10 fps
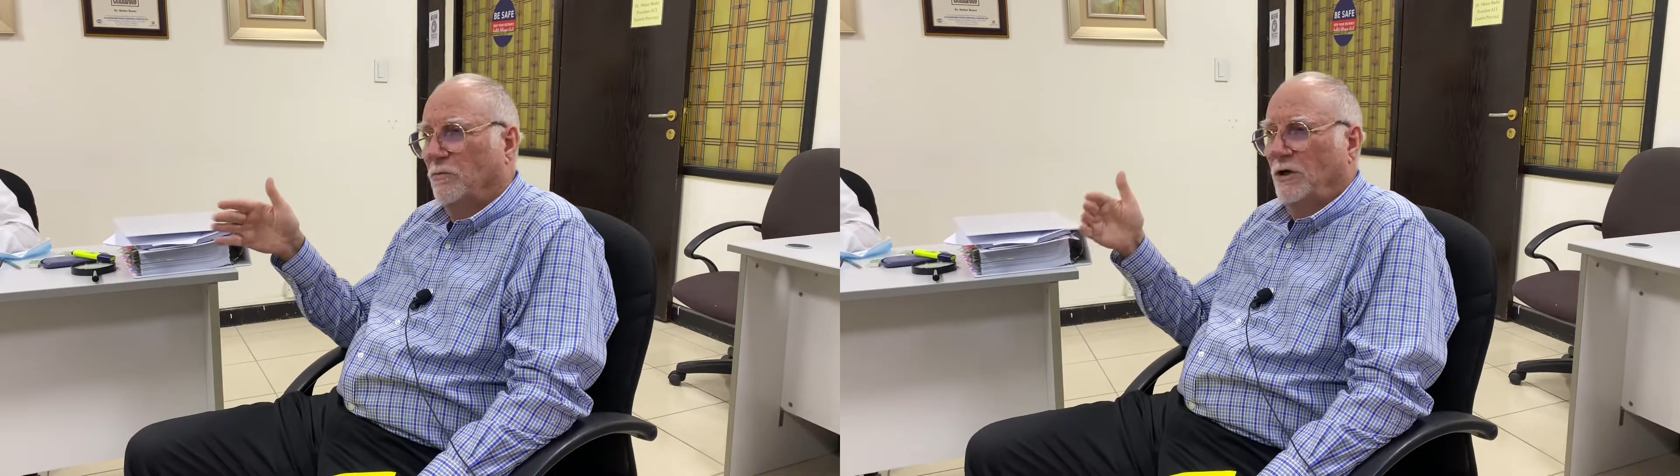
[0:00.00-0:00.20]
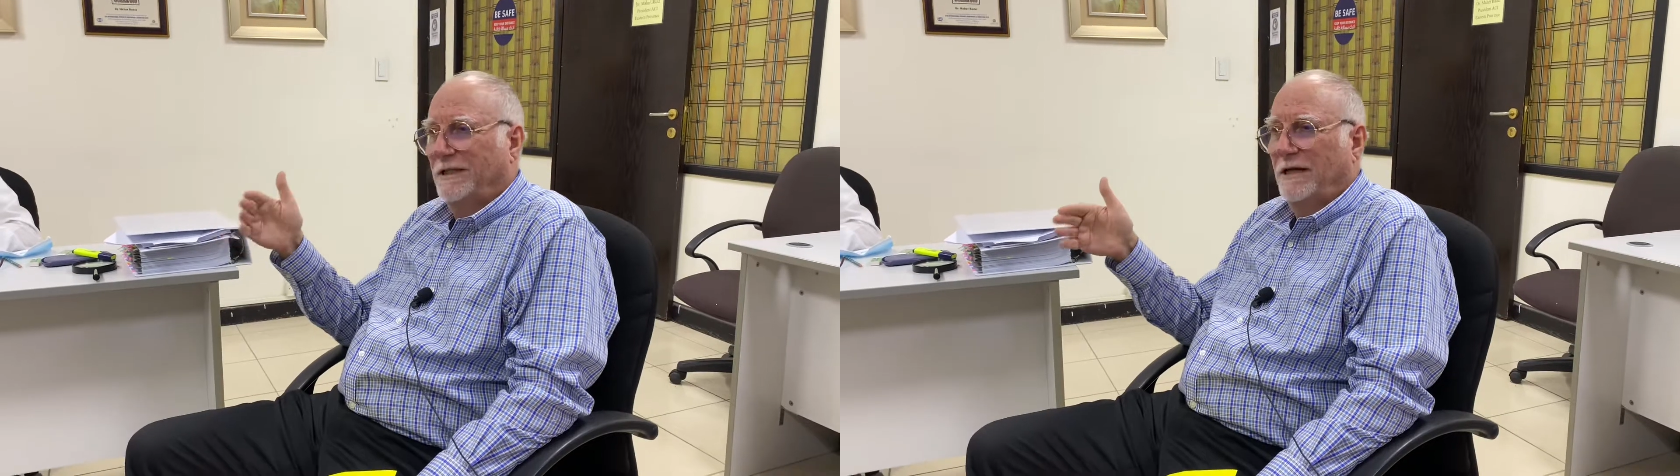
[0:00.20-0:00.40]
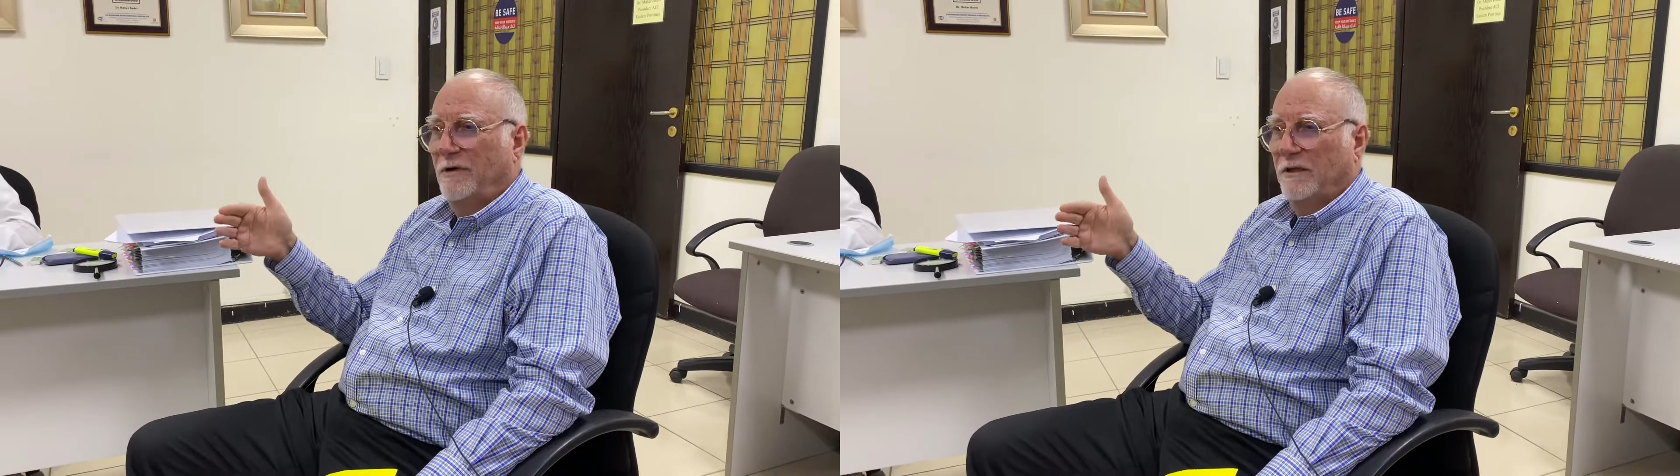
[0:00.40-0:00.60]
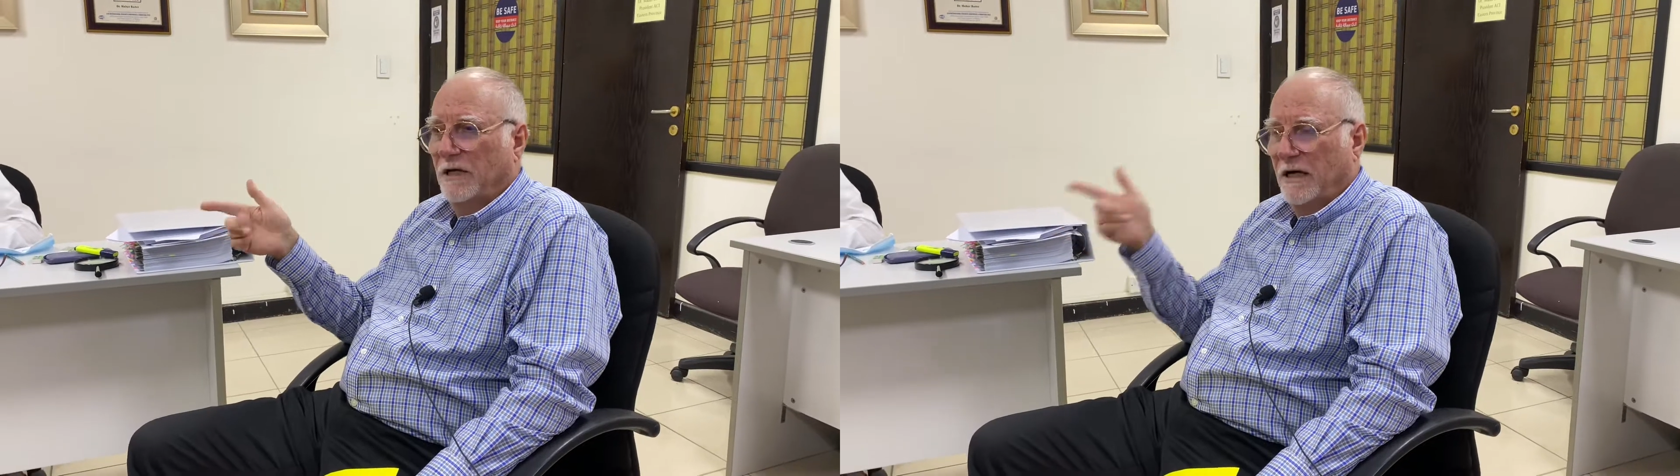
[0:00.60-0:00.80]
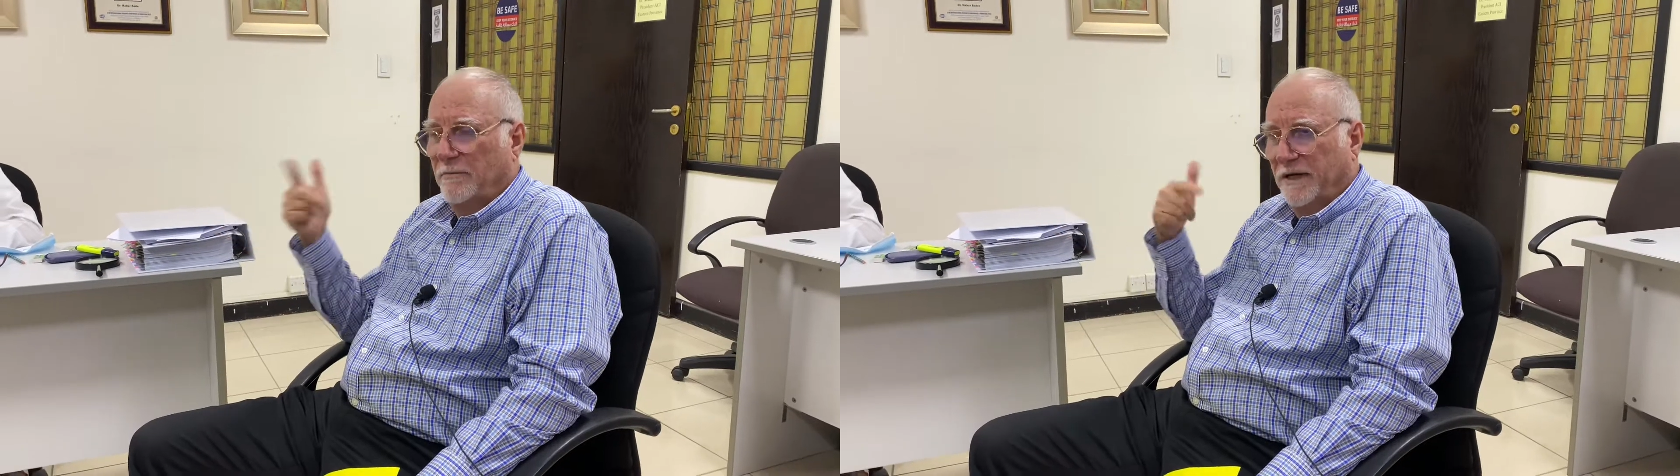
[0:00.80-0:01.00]
معتمد
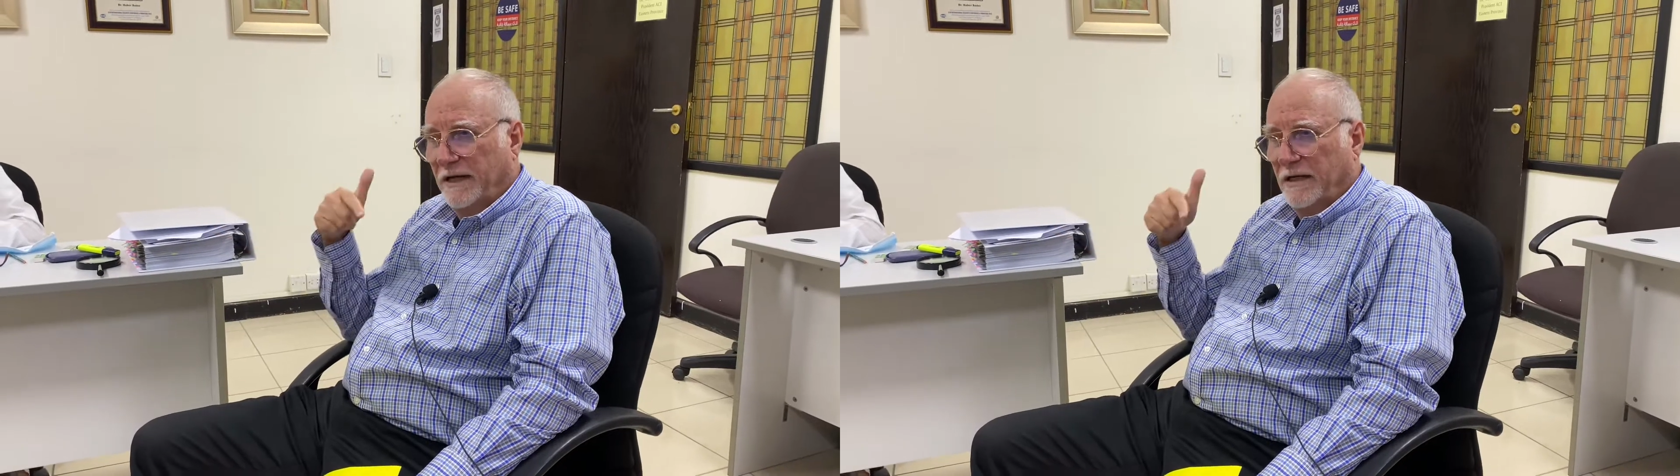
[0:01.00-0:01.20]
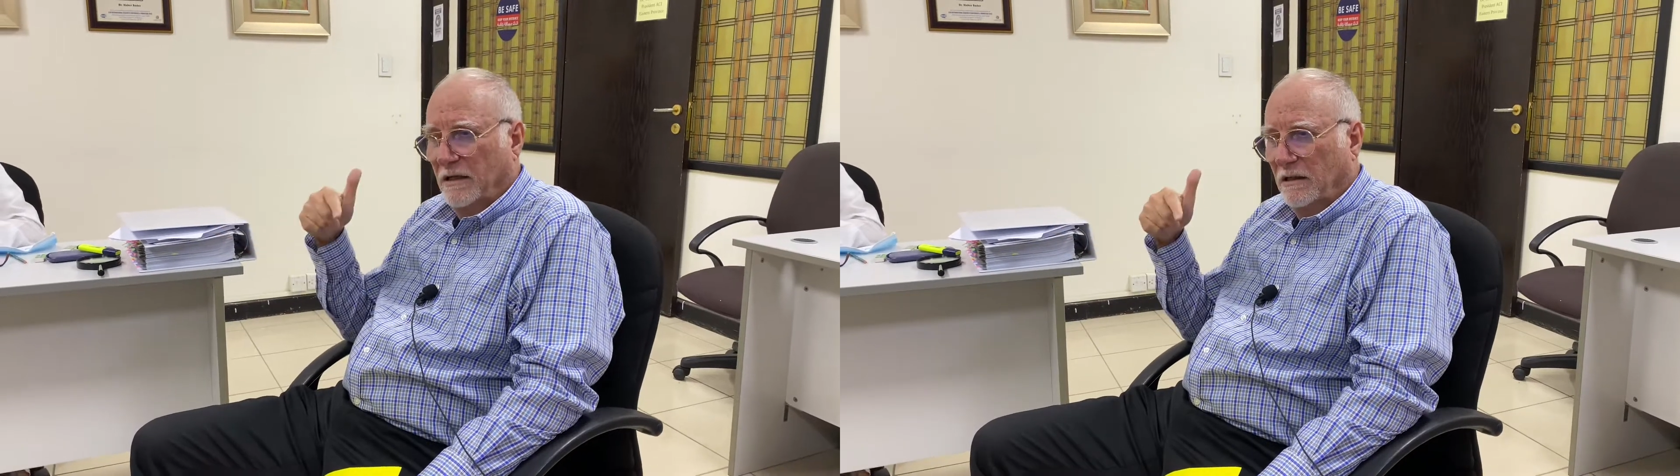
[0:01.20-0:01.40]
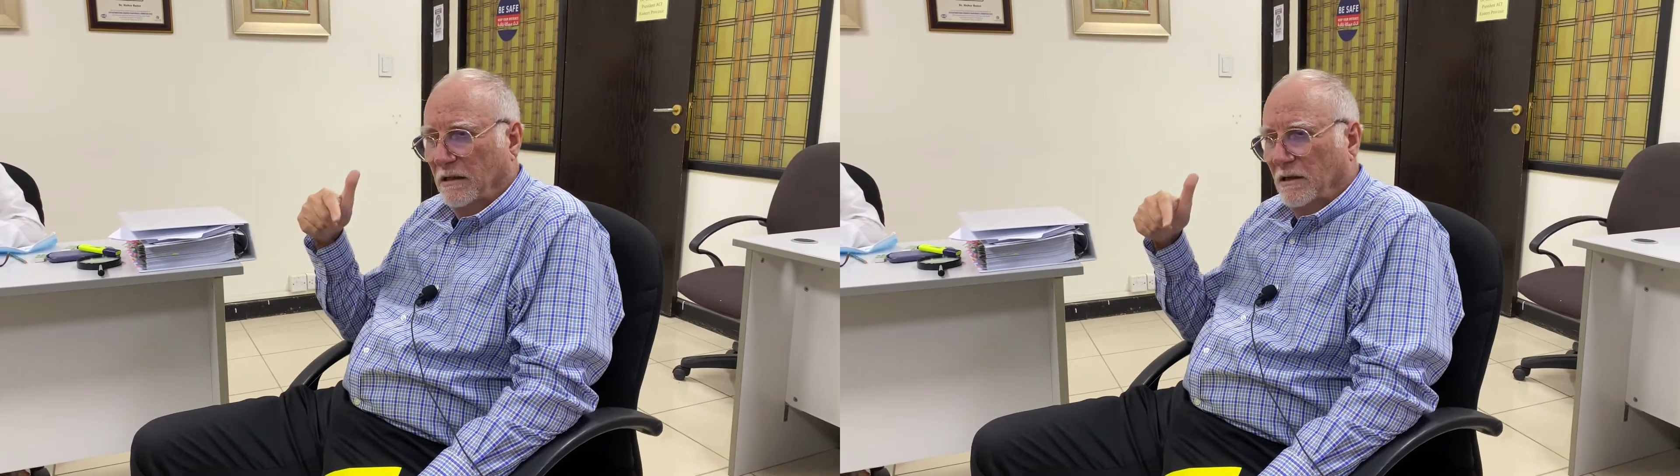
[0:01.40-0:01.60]
من امريكا